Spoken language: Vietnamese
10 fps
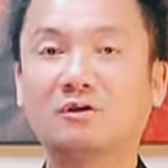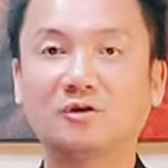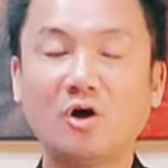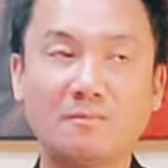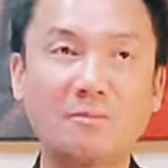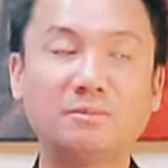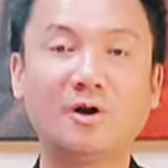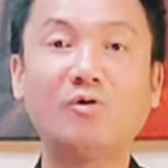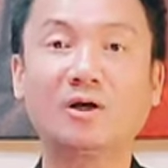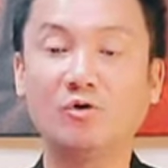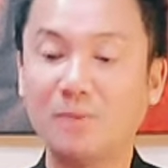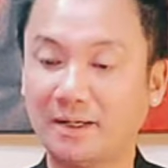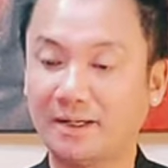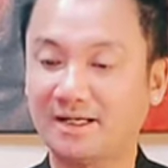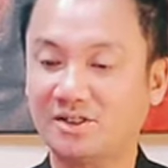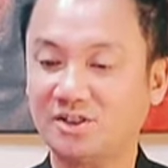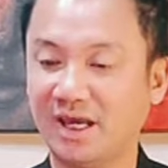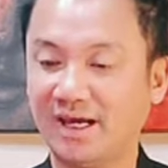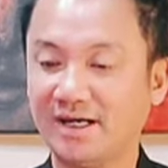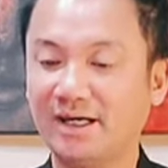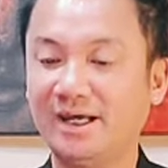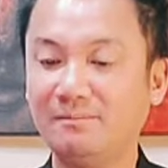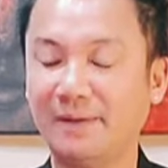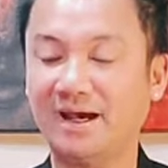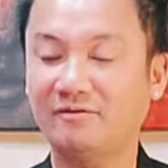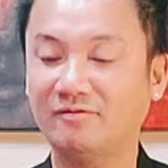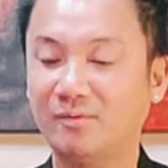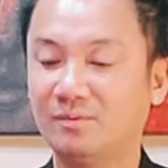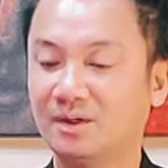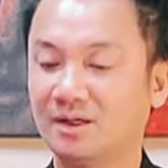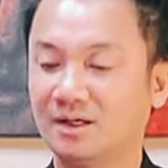tôi mong nỗ lực của mình sẽ khiến mẹ hạnh phúc.